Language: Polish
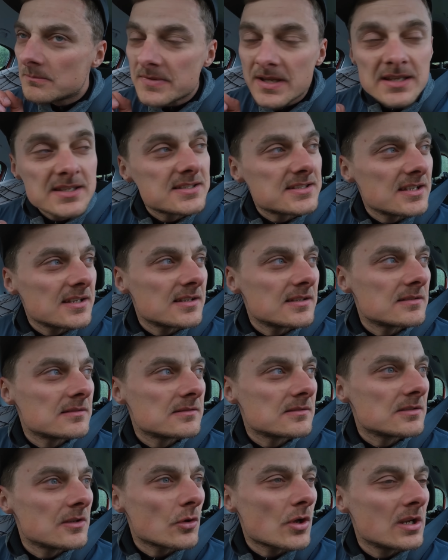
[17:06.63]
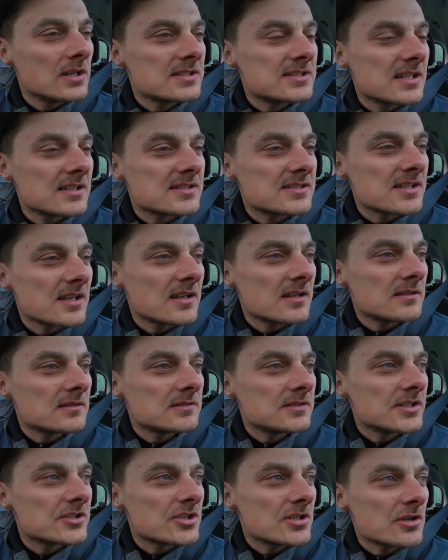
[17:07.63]
miejsce,
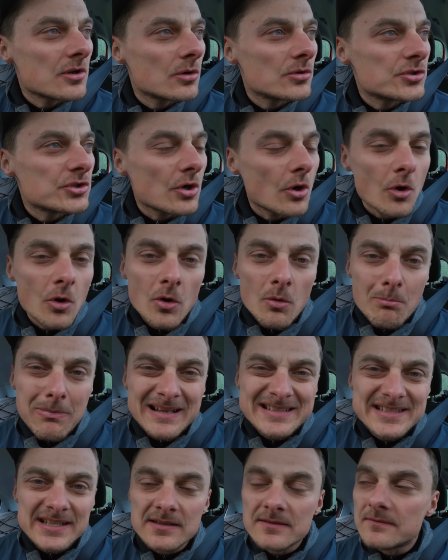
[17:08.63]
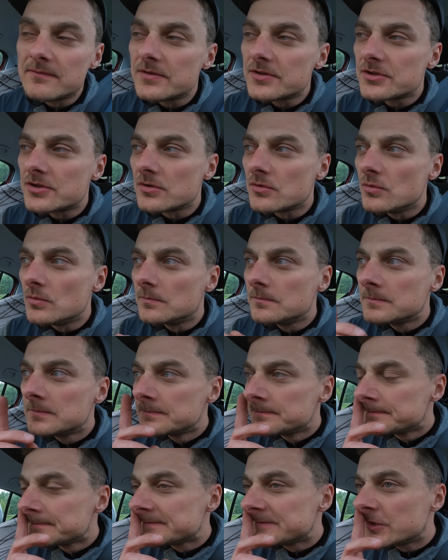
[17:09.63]
lokalizacja, jeżeli chodzi o bazę wyścigu.
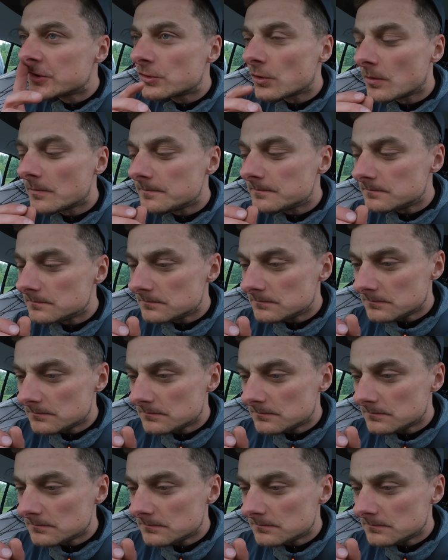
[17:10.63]
No to